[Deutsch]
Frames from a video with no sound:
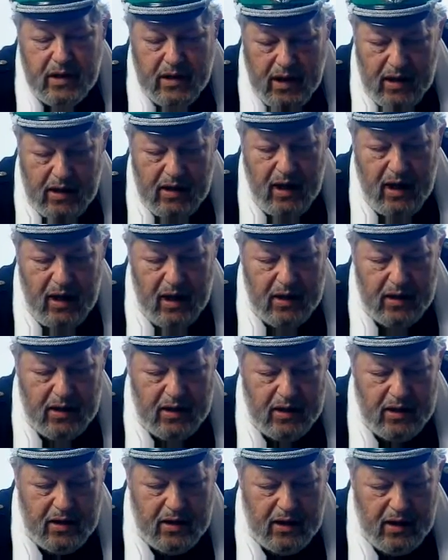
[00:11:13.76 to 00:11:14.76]
Ja, ja,
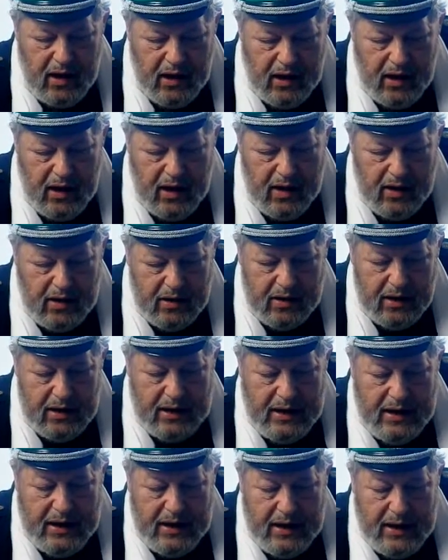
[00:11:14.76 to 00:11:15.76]
ja, ja.
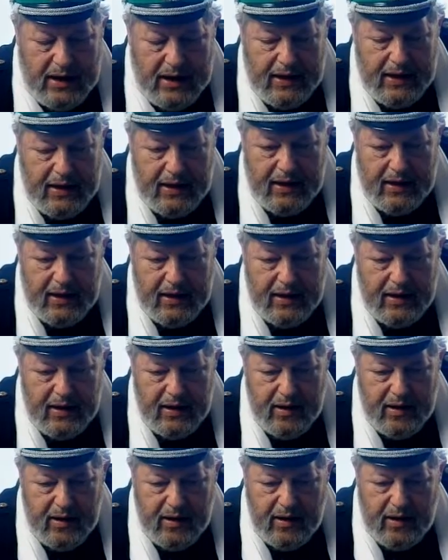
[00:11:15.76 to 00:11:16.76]

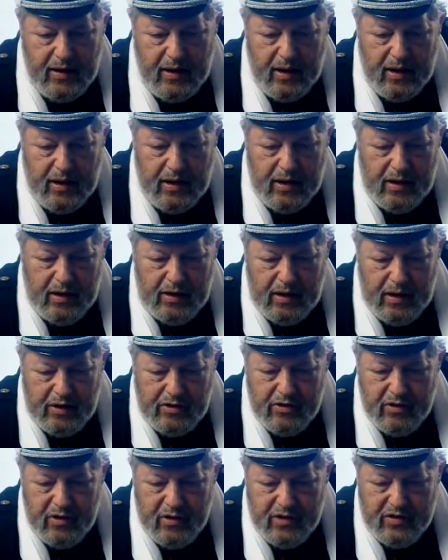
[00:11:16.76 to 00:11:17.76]
Äh,
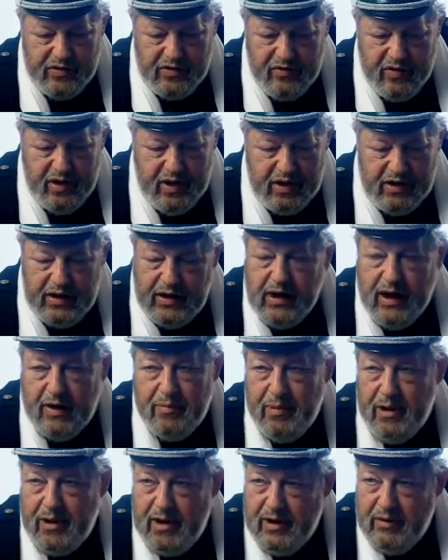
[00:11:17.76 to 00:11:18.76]
natürlich, sie wäre nie
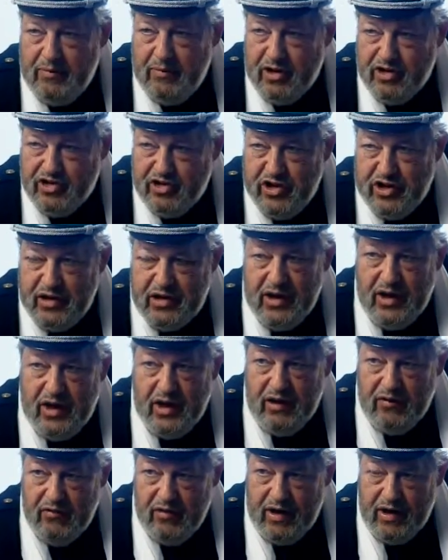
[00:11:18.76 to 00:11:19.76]
nach Berlin marschiert,
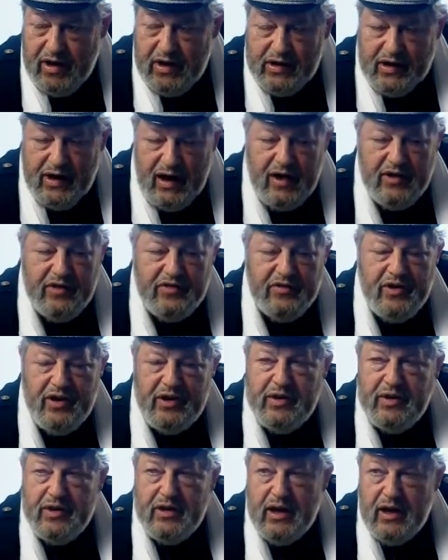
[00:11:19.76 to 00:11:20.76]
wenn nicht
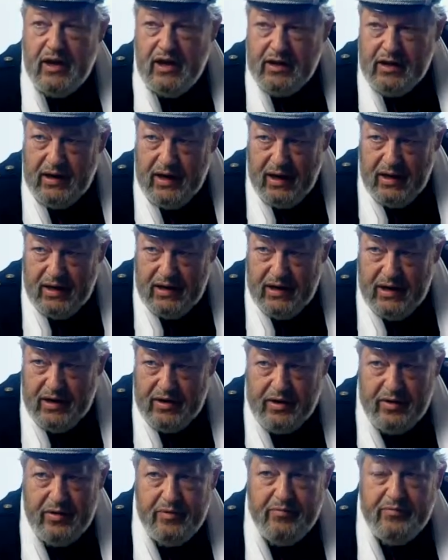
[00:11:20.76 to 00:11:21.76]
gleichzeitig die
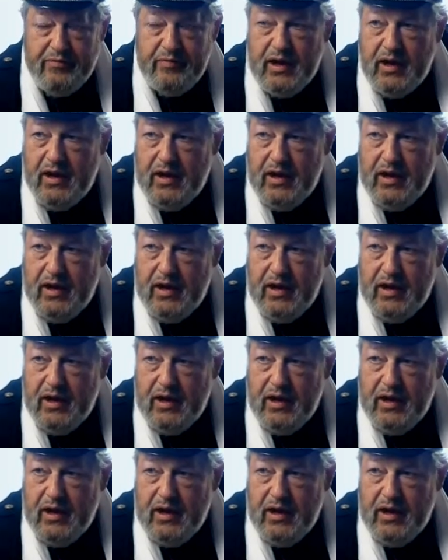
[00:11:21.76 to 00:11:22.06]
Alliierten